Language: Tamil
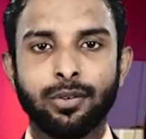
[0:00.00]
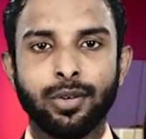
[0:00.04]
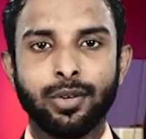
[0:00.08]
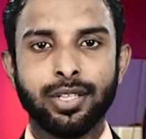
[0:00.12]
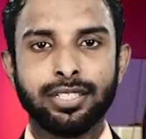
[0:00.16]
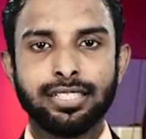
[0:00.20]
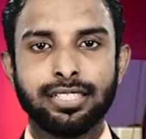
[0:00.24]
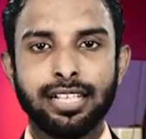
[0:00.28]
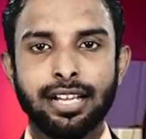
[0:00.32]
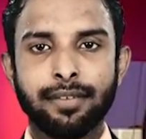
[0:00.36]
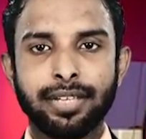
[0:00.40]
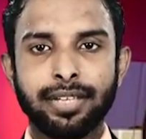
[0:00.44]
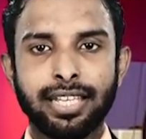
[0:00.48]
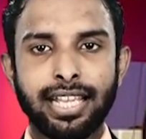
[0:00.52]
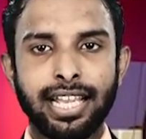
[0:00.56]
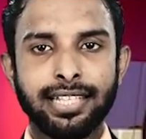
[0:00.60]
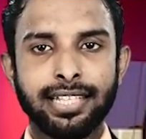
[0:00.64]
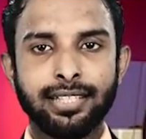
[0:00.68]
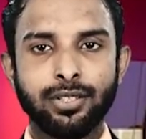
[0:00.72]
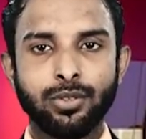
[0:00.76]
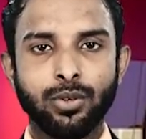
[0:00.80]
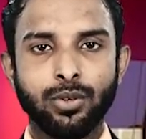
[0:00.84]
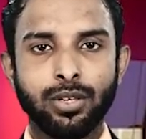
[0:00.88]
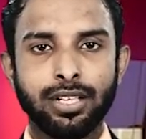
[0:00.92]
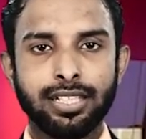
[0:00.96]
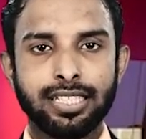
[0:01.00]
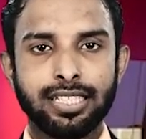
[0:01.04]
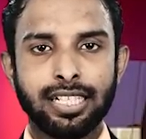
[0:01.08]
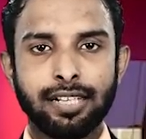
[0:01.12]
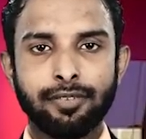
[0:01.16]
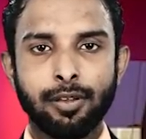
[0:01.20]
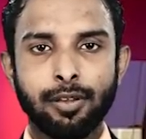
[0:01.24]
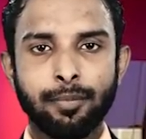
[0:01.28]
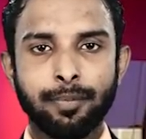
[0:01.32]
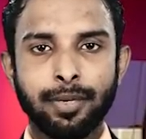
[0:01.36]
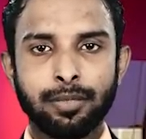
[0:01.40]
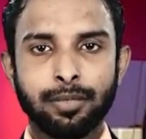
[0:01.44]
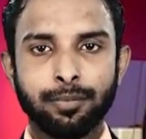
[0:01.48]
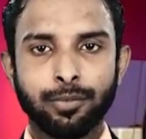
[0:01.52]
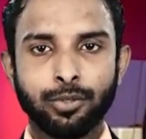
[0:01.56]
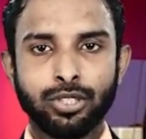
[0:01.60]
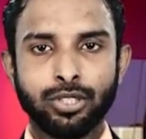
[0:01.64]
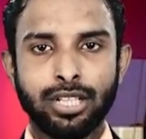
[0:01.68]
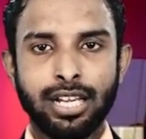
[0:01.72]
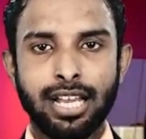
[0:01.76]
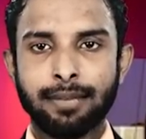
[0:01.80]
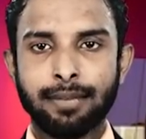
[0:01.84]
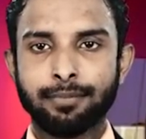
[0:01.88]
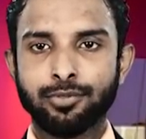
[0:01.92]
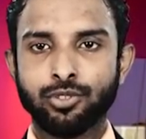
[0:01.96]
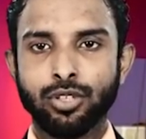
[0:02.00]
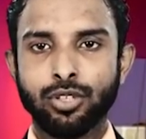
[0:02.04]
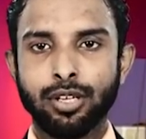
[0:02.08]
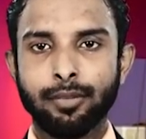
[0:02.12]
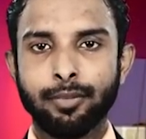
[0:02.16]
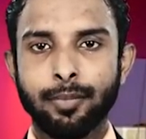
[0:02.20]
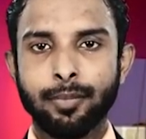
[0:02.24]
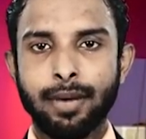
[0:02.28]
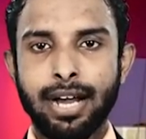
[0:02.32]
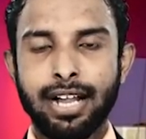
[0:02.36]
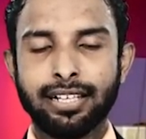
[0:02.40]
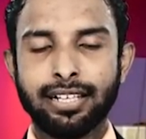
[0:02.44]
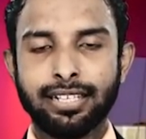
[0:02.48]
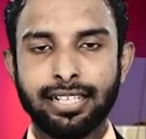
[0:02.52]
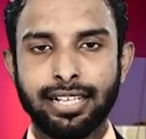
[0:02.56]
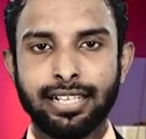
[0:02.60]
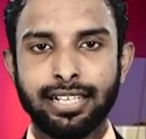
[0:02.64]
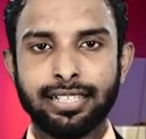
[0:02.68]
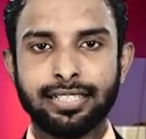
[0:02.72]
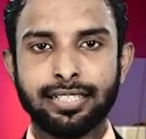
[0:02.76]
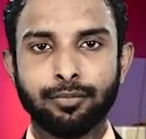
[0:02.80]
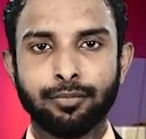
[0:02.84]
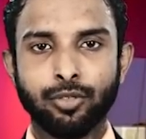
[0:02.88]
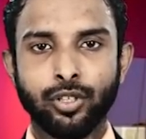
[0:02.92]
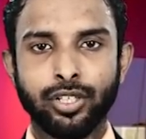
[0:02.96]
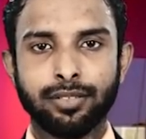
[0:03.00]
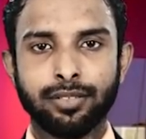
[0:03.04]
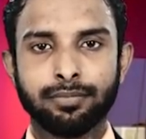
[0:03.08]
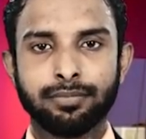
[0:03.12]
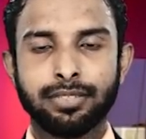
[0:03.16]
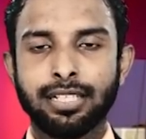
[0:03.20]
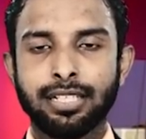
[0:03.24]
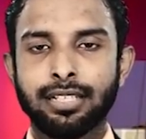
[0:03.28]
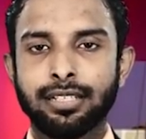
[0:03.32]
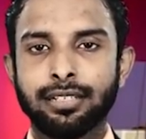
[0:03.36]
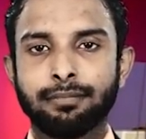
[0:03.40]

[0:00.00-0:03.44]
ரஷ்யாவை எதிர்கொள்ள தேவைப்படும் போதெல்லாம் சுலபமாக நகர்த்த முடியும்